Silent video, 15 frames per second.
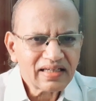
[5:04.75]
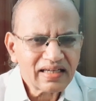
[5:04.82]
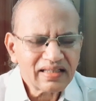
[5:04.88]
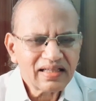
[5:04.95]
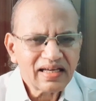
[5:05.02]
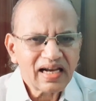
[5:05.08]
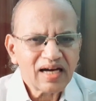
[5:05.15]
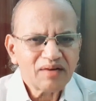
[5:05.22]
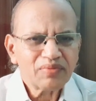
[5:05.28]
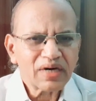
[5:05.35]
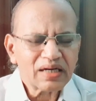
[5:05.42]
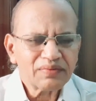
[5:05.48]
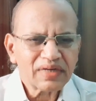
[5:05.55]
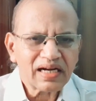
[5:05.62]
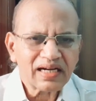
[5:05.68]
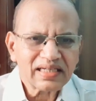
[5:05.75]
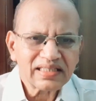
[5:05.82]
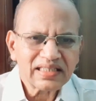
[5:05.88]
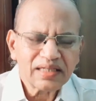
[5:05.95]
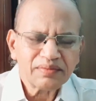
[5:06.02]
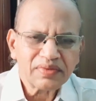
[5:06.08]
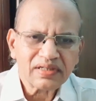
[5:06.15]
எது எல்லாம் பரம
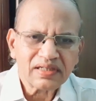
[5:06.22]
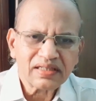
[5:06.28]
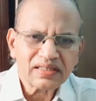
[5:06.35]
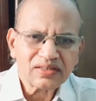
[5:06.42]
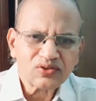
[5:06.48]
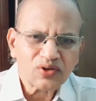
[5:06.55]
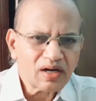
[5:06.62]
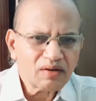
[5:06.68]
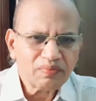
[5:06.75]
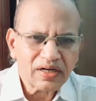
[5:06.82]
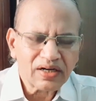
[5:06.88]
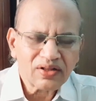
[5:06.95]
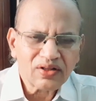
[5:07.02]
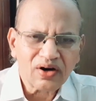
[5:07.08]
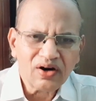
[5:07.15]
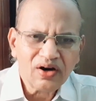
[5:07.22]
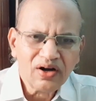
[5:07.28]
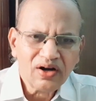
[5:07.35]
ரகசியம் என்று சொல்லப்பட்டதோ